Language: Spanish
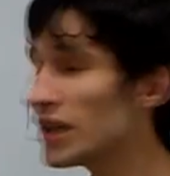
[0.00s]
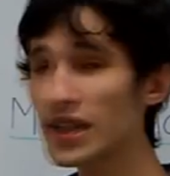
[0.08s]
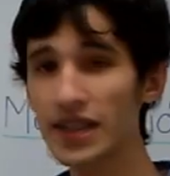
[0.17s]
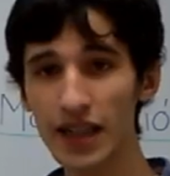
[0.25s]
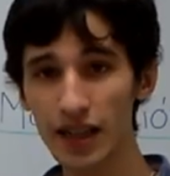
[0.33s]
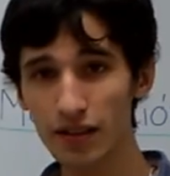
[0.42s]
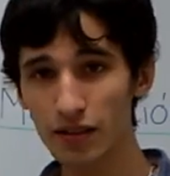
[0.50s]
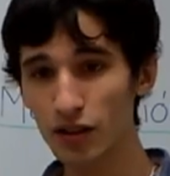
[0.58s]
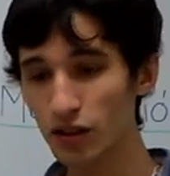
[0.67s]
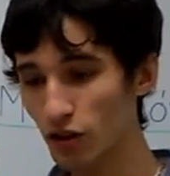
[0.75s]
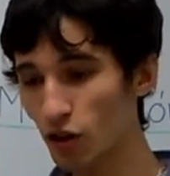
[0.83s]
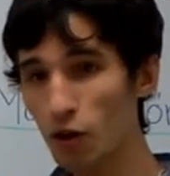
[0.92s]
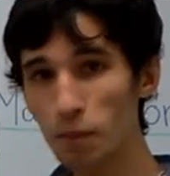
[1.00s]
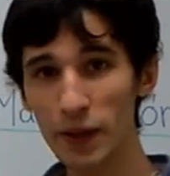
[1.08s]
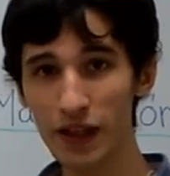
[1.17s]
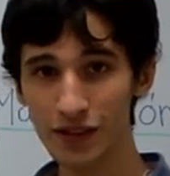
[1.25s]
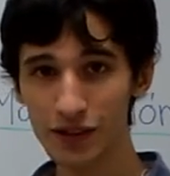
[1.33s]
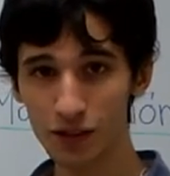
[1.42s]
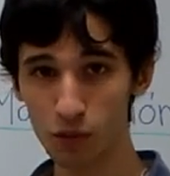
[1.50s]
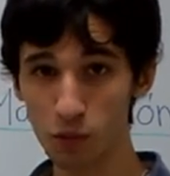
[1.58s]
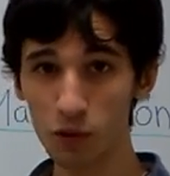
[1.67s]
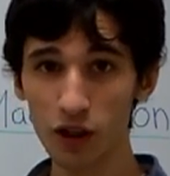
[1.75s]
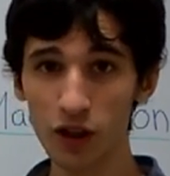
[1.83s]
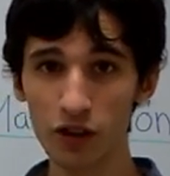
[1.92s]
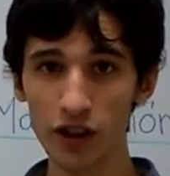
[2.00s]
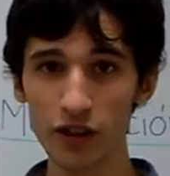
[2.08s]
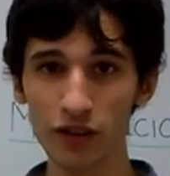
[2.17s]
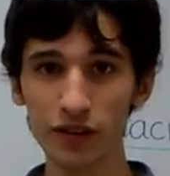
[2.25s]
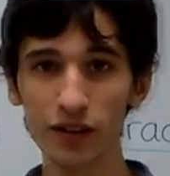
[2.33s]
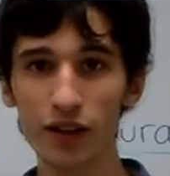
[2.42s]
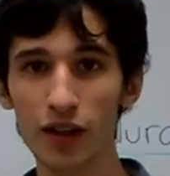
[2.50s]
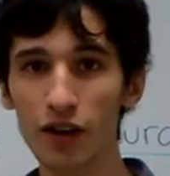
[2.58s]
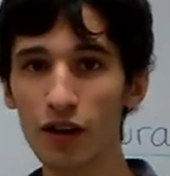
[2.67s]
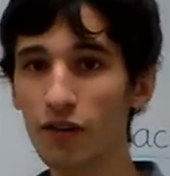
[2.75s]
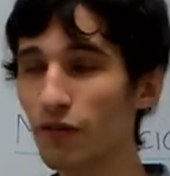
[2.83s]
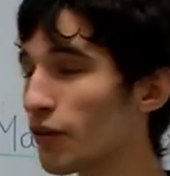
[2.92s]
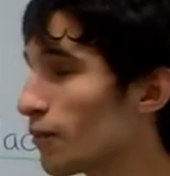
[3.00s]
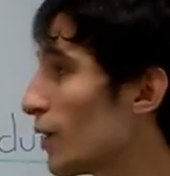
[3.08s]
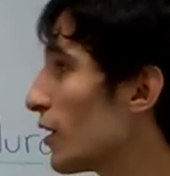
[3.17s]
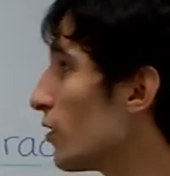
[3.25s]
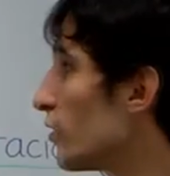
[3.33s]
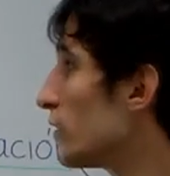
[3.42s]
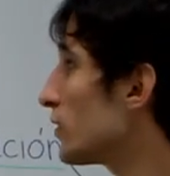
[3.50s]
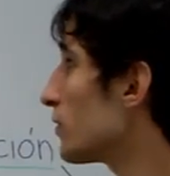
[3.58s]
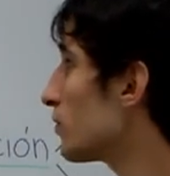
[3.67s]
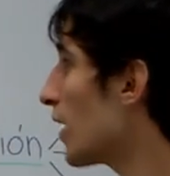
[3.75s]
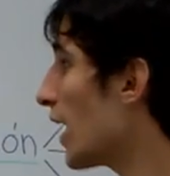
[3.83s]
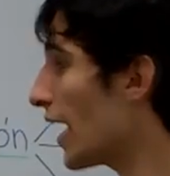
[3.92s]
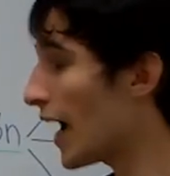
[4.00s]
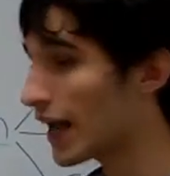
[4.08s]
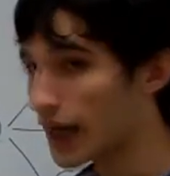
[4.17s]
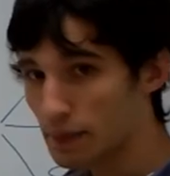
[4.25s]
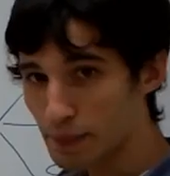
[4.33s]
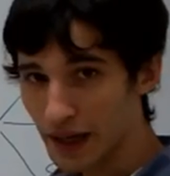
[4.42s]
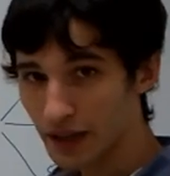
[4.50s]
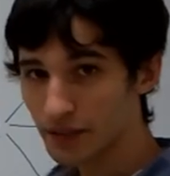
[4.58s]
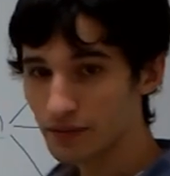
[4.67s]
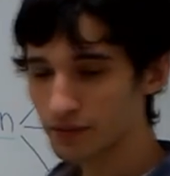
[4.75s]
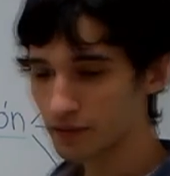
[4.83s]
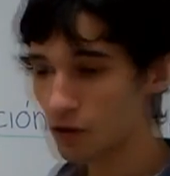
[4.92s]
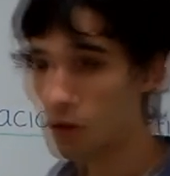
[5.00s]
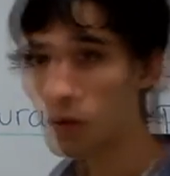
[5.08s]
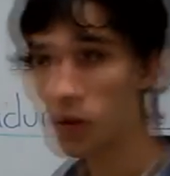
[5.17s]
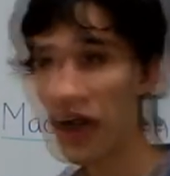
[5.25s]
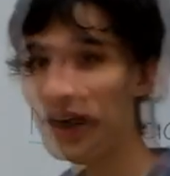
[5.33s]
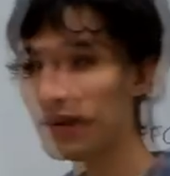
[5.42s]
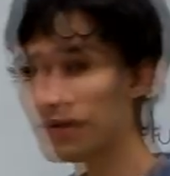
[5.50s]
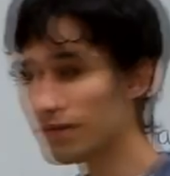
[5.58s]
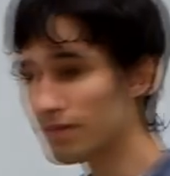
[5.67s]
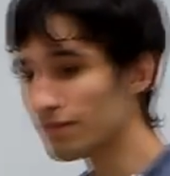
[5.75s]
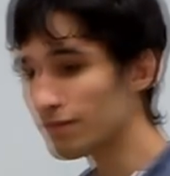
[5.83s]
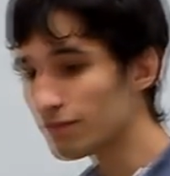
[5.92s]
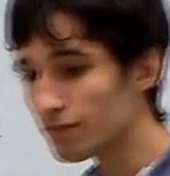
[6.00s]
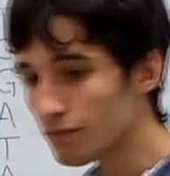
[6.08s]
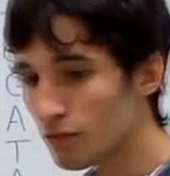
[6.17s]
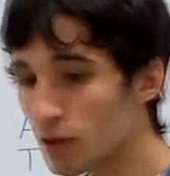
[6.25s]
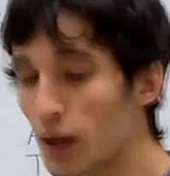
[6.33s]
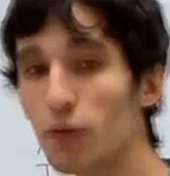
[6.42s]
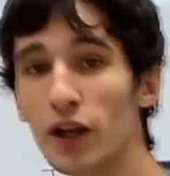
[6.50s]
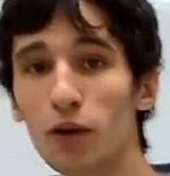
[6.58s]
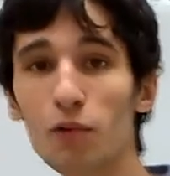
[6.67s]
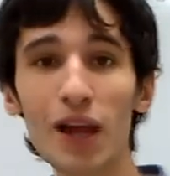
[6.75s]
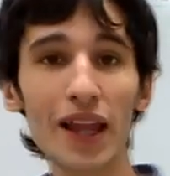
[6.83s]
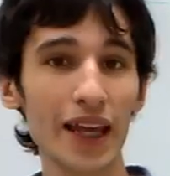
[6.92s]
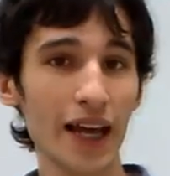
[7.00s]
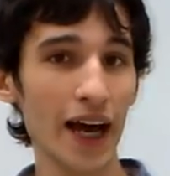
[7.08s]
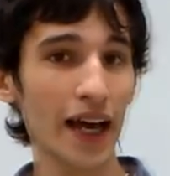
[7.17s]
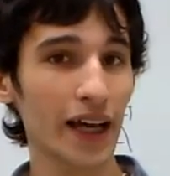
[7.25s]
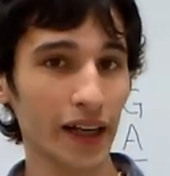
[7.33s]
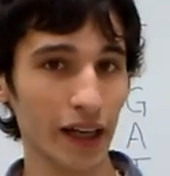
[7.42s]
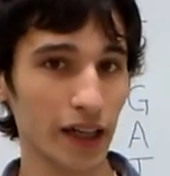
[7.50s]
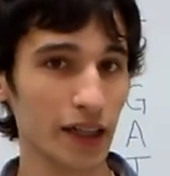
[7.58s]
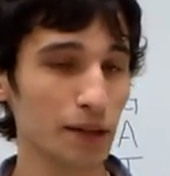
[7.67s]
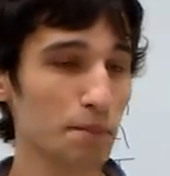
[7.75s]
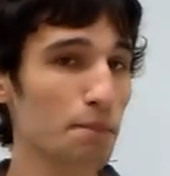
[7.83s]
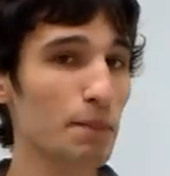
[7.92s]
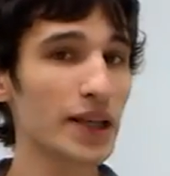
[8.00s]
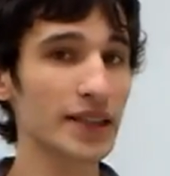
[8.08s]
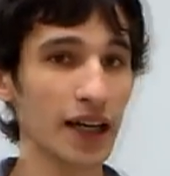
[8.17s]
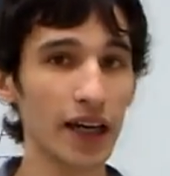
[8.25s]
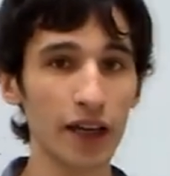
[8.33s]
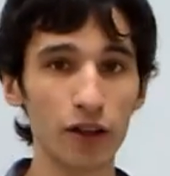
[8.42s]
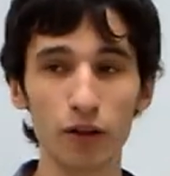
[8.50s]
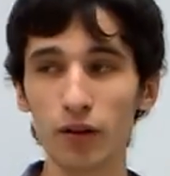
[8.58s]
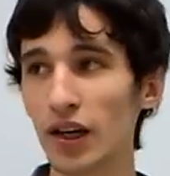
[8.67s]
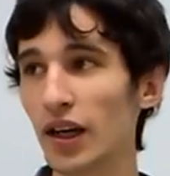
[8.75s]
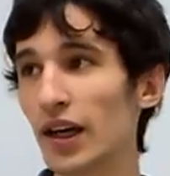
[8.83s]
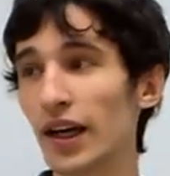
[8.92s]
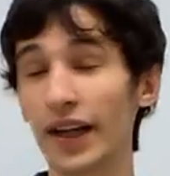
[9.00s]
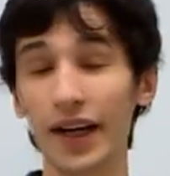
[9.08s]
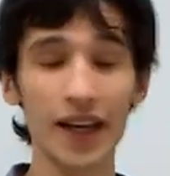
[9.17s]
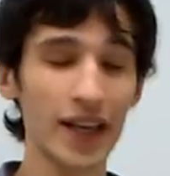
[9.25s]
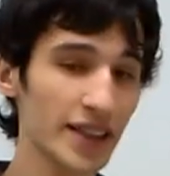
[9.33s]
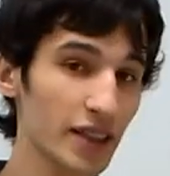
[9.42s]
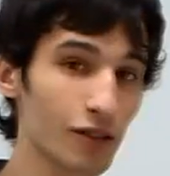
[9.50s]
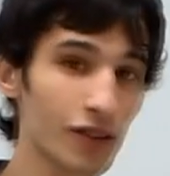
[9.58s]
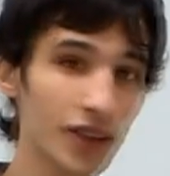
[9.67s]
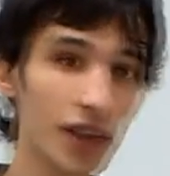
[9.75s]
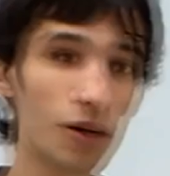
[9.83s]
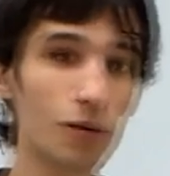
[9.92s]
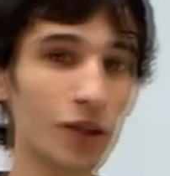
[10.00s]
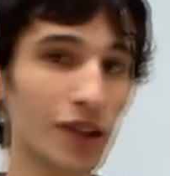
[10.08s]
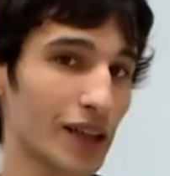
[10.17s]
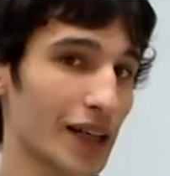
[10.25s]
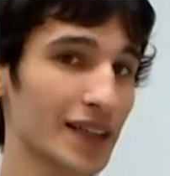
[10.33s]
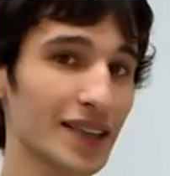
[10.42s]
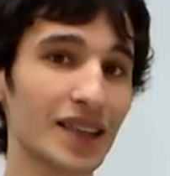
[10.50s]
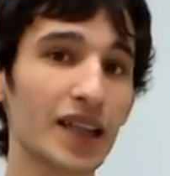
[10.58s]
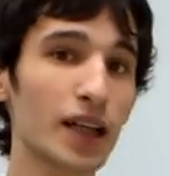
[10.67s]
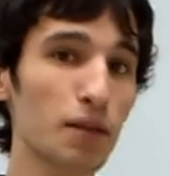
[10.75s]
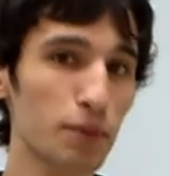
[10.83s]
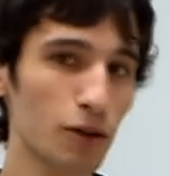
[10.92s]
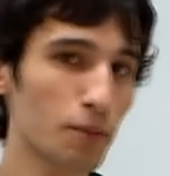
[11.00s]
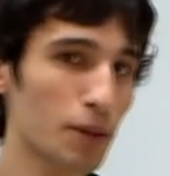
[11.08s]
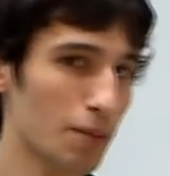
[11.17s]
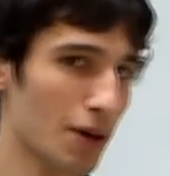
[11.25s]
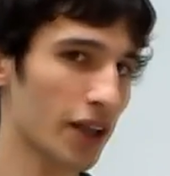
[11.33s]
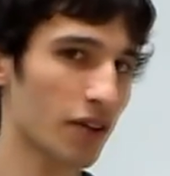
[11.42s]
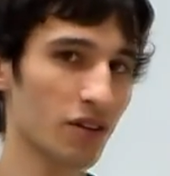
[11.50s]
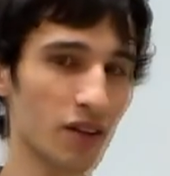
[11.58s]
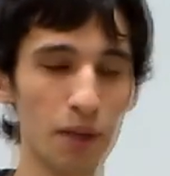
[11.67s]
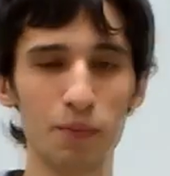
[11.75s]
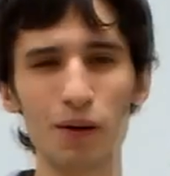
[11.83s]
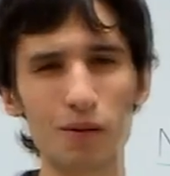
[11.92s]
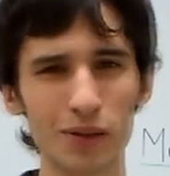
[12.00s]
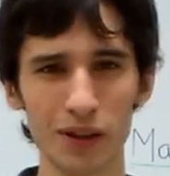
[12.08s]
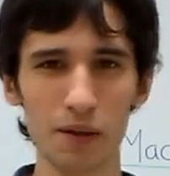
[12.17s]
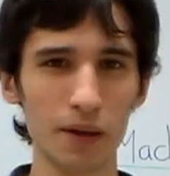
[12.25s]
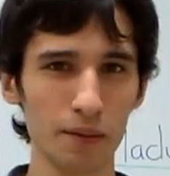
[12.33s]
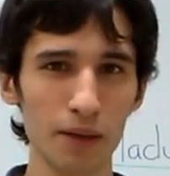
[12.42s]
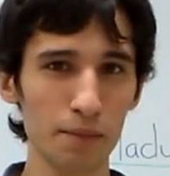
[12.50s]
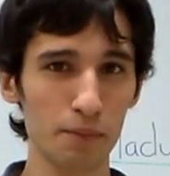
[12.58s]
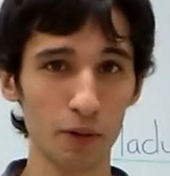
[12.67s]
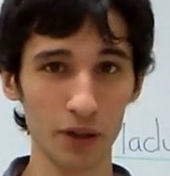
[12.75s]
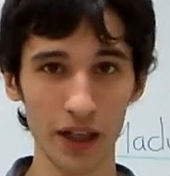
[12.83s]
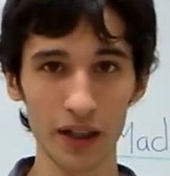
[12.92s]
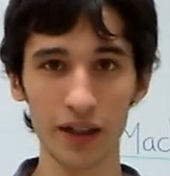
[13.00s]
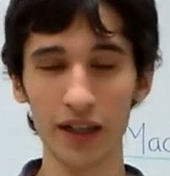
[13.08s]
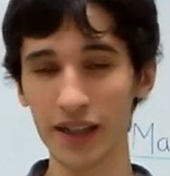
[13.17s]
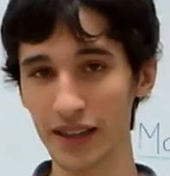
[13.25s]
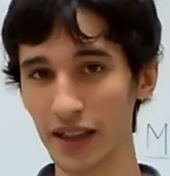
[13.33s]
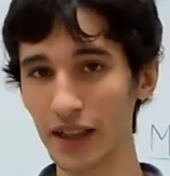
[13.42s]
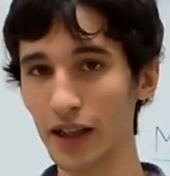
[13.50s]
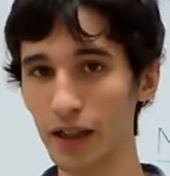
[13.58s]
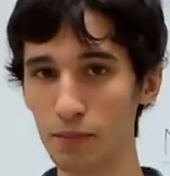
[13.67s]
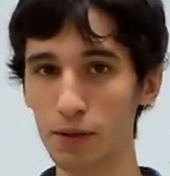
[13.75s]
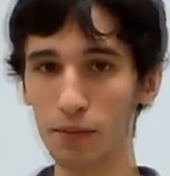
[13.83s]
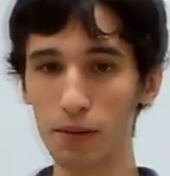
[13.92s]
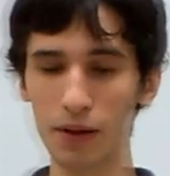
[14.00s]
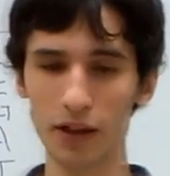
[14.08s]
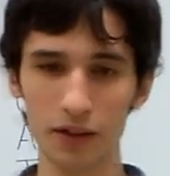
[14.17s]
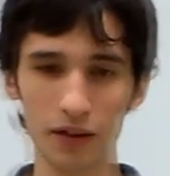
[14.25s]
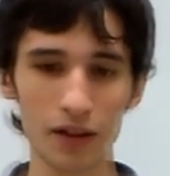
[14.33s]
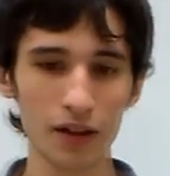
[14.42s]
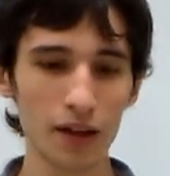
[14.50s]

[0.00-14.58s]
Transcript: y se copian sus nucleótidos, formándonos a la par una una molécula de ARN mensajero, que en realidad se conoce como transcripto primario. Después vamos a ver bien por qué es el transcripto primario.